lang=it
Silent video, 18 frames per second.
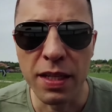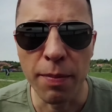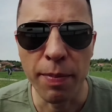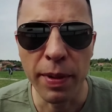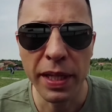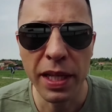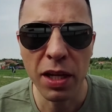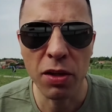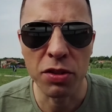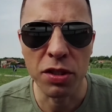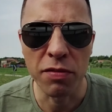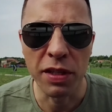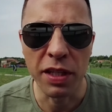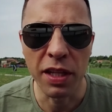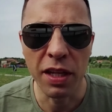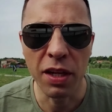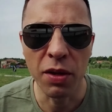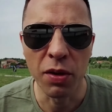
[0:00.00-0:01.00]
Sapete cosa
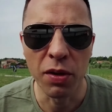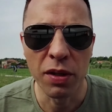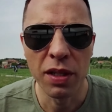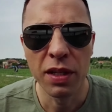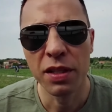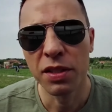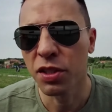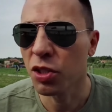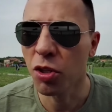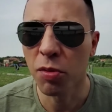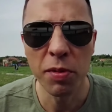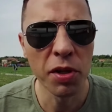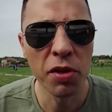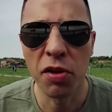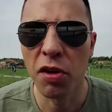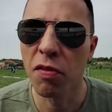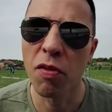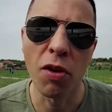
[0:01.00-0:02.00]
vi dico?
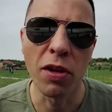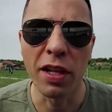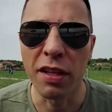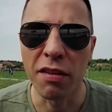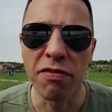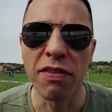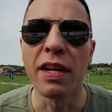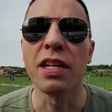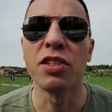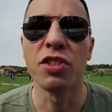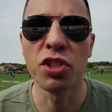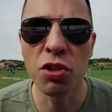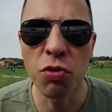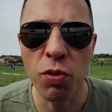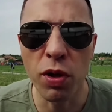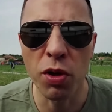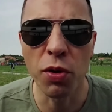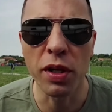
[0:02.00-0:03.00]
Siccome non ho voglia di fare
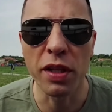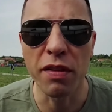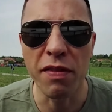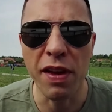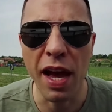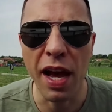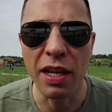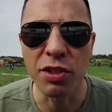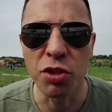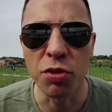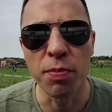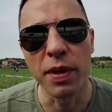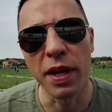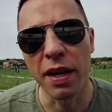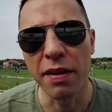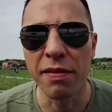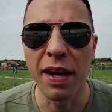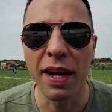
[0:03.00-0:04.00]
5 ore di viaggio
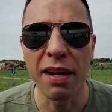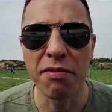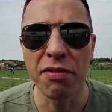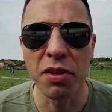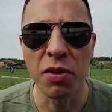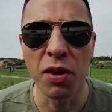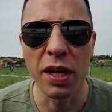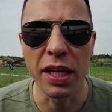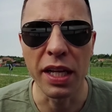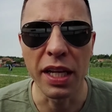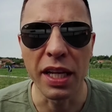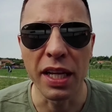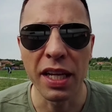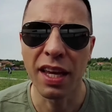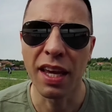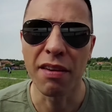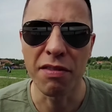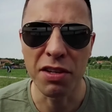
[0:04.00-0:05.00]
per arrivare fino a
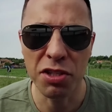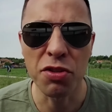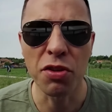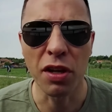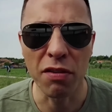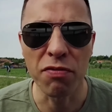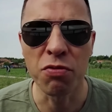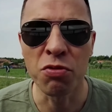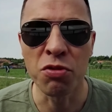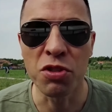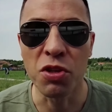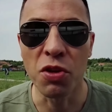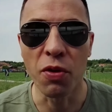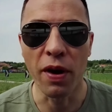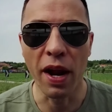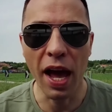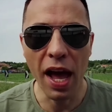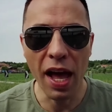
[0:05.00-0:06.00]
lì, e visto che
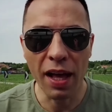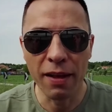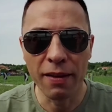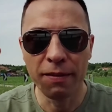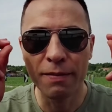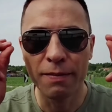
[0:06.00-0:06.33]
funziona...